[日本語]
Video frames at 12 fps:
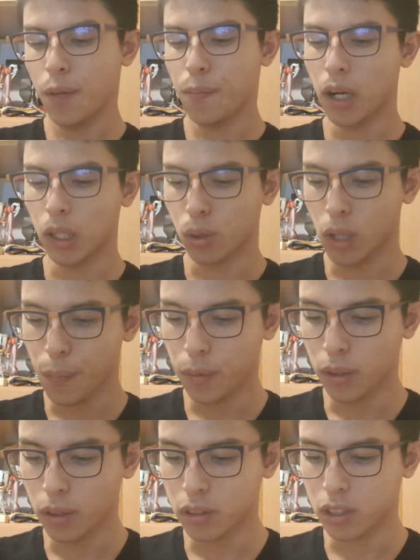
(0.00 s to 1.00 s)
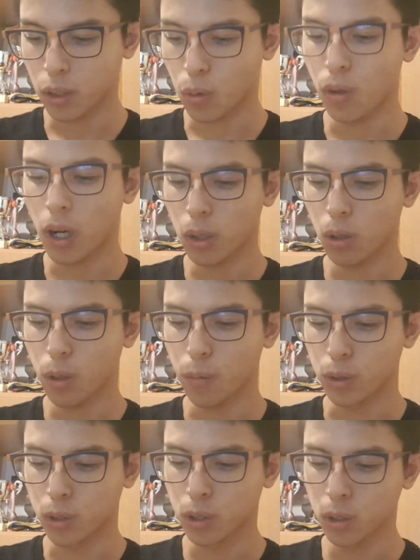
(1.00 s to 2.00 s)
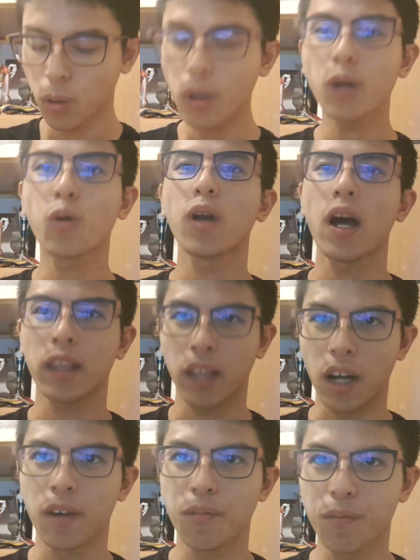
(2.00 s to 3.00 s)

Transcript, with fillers: まあトリプルルッツ後半の方もすごいこらえた。